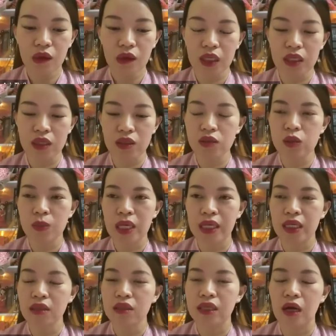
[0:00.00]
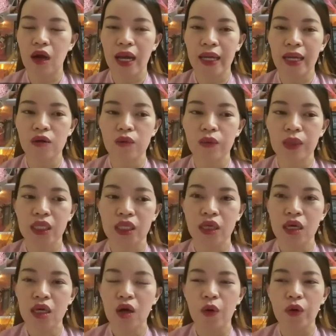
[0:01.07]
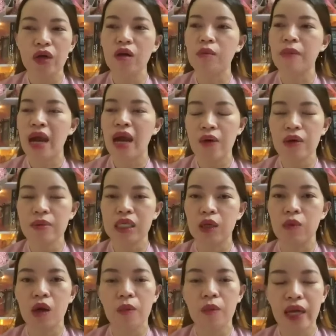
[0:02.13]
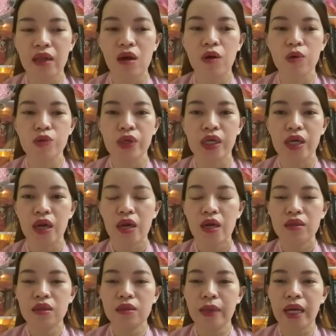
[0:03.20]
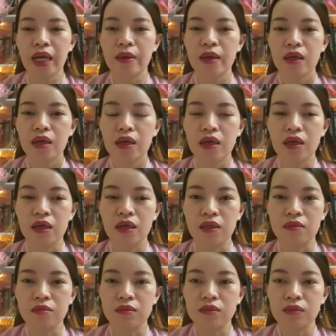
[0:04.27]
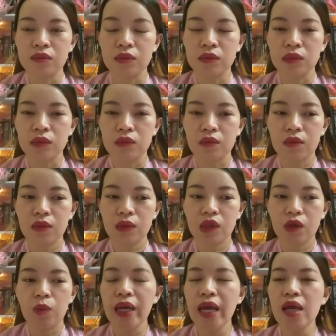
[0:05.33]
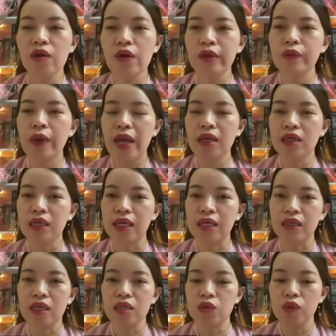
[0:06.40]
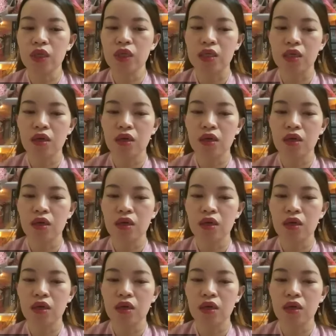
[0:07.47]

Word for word: thì nói chung là cái người họ hàng đó của mình thì hồi đó còn bé quá mình cũng không nghe rõ câu chuyện nhưng mà uh, cũng nghe loáng thoáng là cái số tiền đó